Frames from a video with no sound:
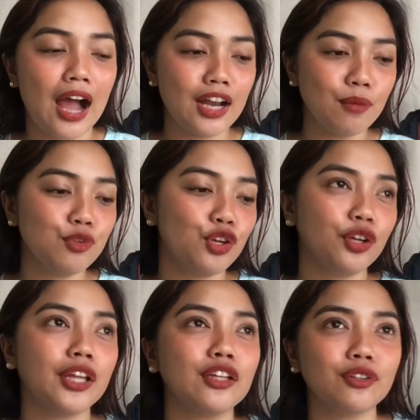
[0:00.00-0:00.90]
Alam niyo
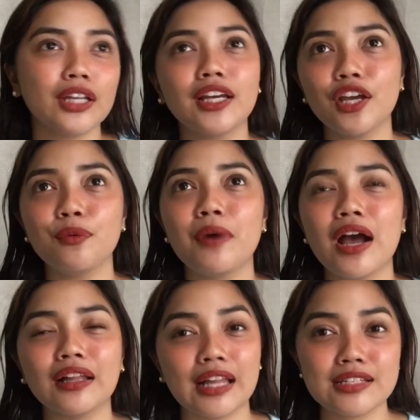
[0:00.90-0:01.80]
yun, ito talaga yung
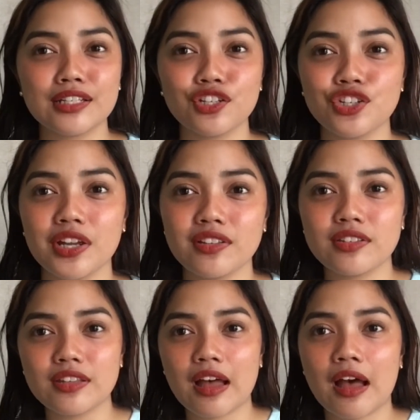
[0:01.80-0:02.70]
mga klase ng
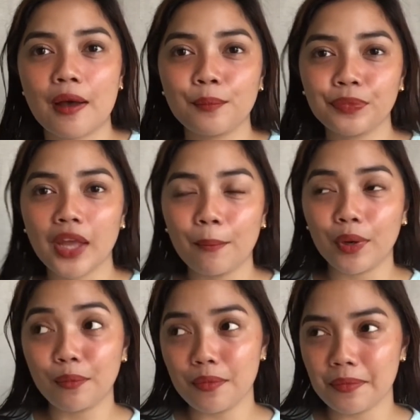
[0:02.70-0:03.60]
shades na
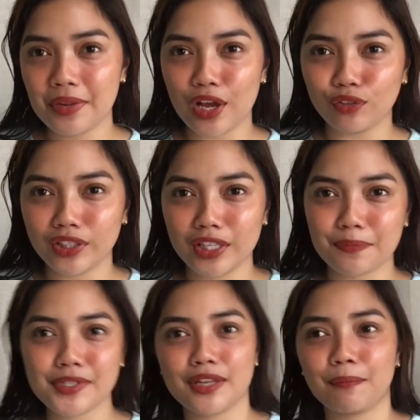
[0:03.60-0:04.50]
pag bumibili ako ng lipstick,